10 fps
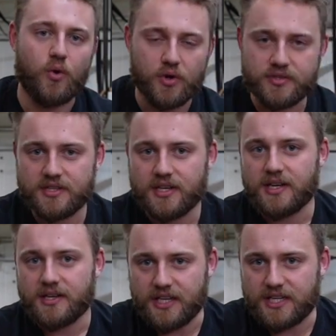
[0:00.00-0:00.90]
und
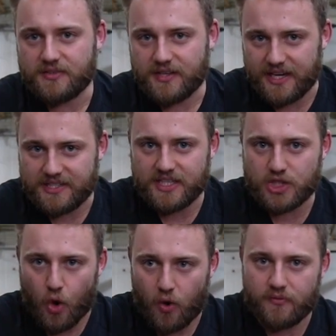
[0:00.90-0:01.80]
nicht
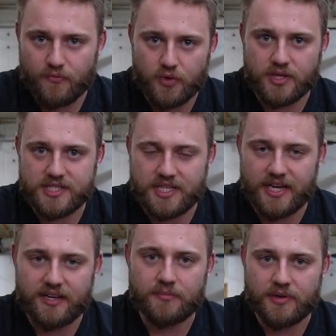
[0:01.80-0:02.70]
richtig trocken wird. Es
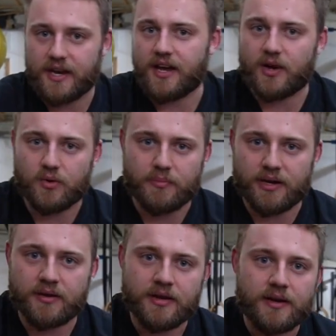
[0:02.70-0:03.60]
sei denn, keine Ahnung,
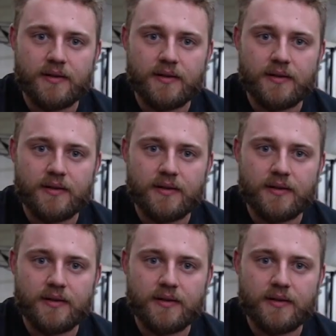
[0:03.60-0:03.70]
man